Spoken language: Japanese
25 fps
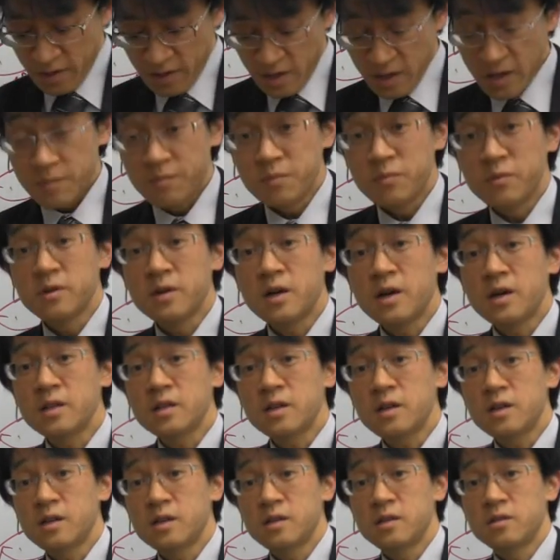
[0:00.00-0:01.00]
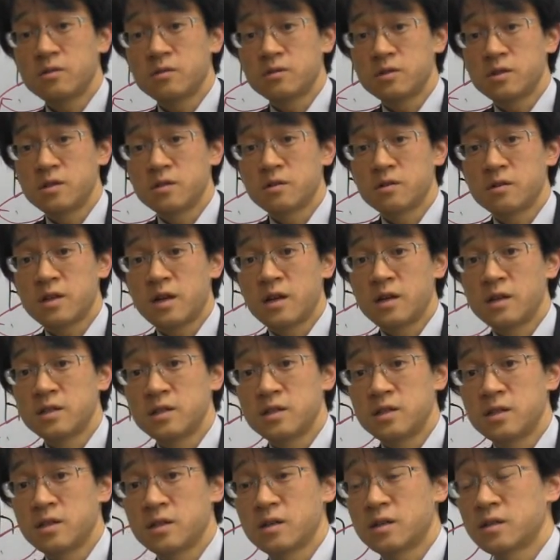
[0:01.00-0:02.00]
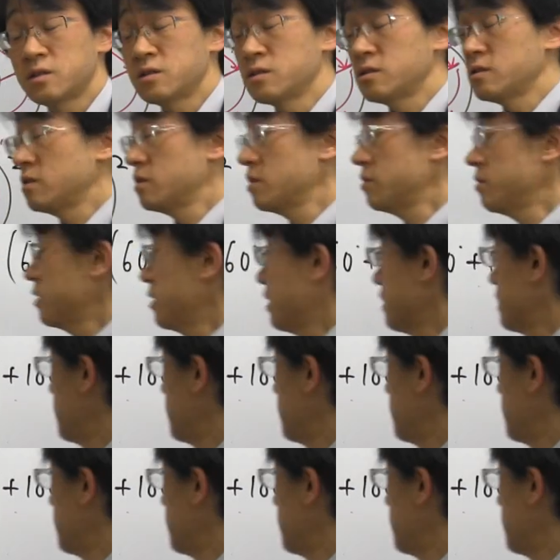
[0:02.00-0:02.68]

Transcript: 1分間あたりに長針と短針が縮